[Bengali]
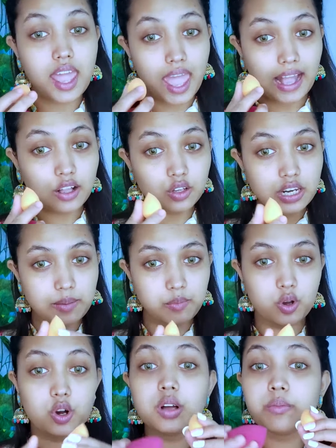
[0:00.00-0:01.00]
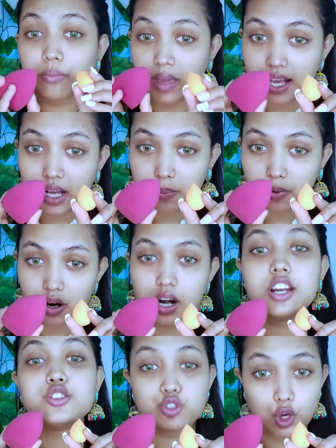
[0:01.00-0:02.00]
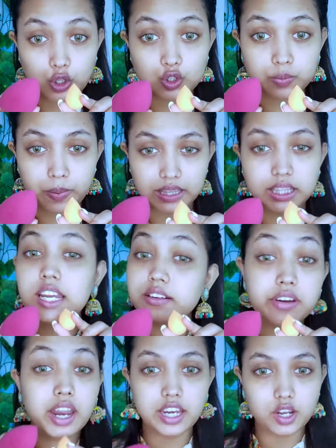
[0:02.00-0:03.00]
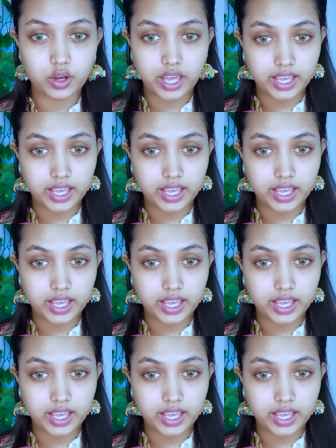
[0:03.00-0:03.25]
এখন আমগো মেকআপ করার যন্ত্রপাতি রেডি হয়ে